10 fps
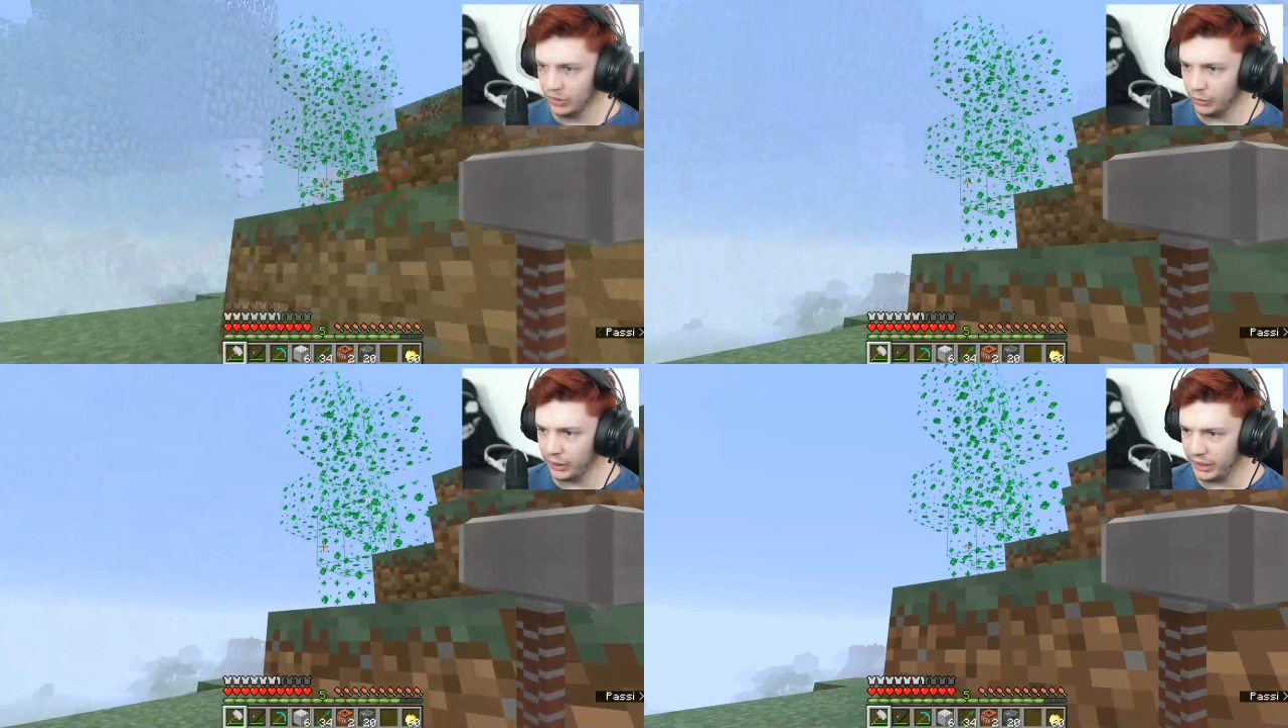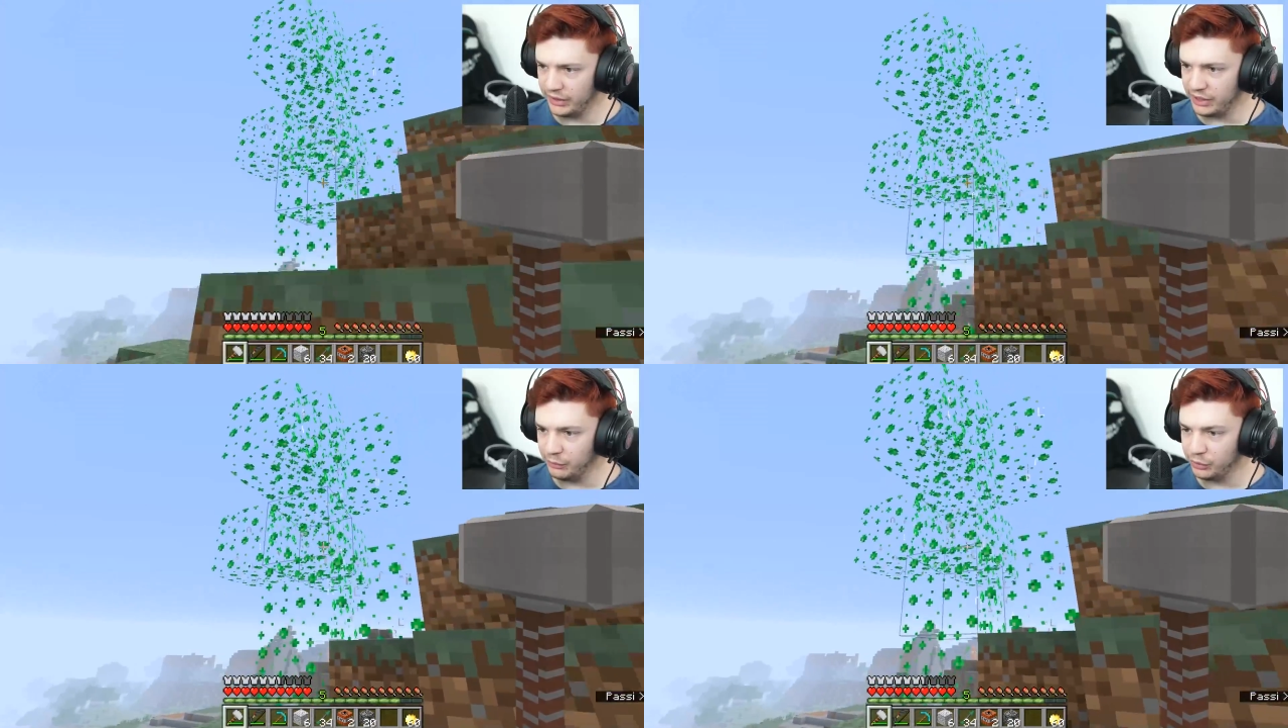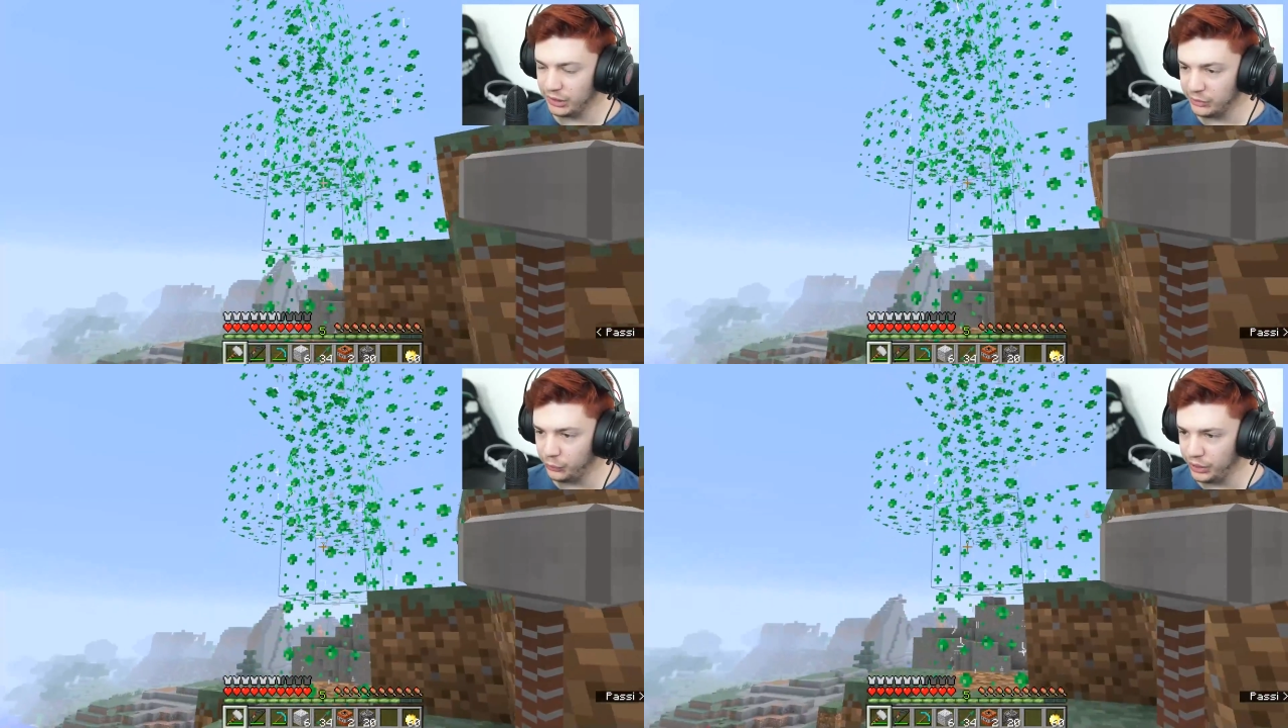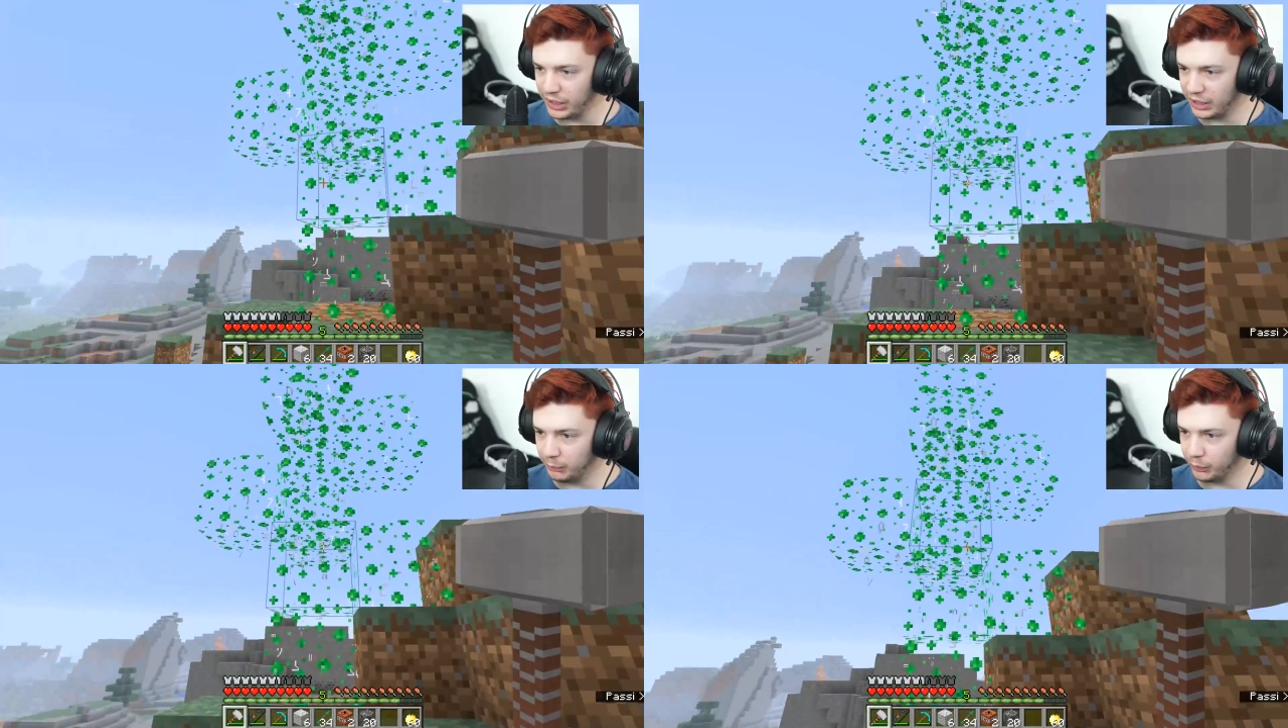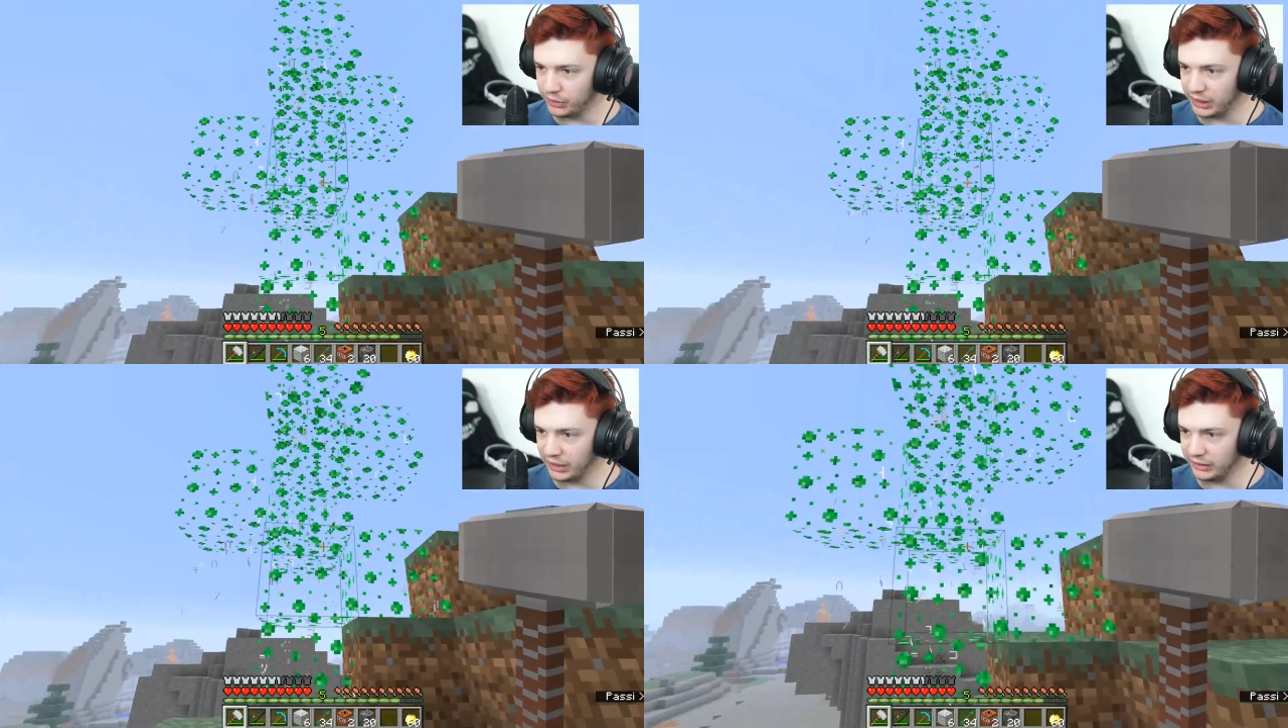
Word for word: Ok, siamo tornati qui al portale,